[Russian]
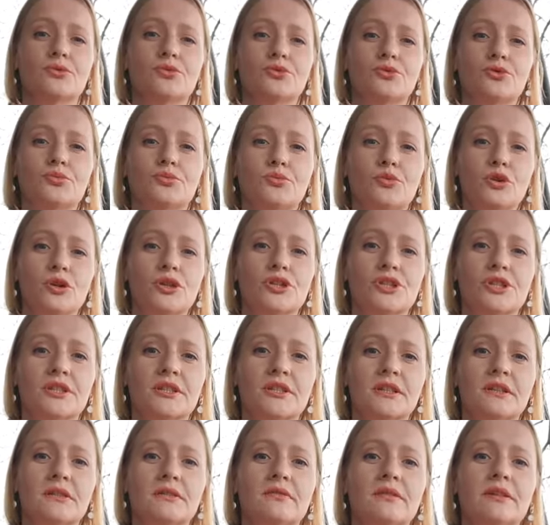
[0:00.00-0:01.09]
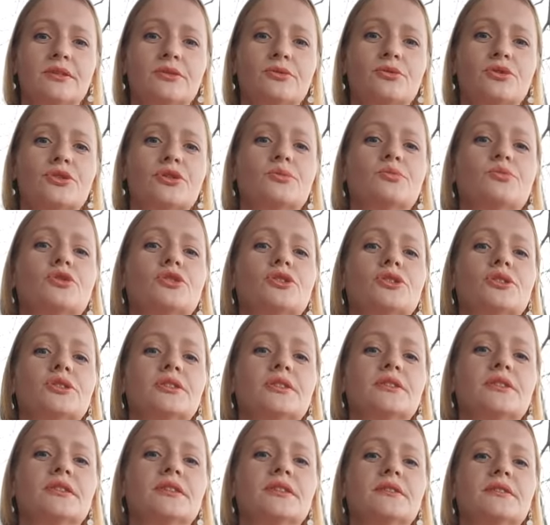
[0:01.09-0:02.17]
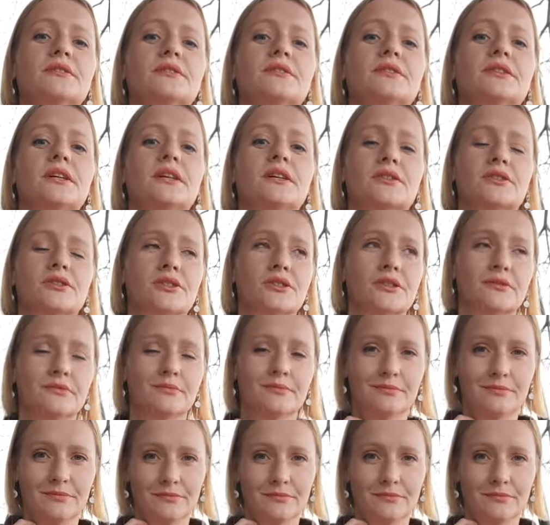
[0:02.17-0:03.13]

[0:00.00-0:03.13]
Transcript: чуть-чуть больше захват уже можно делать также.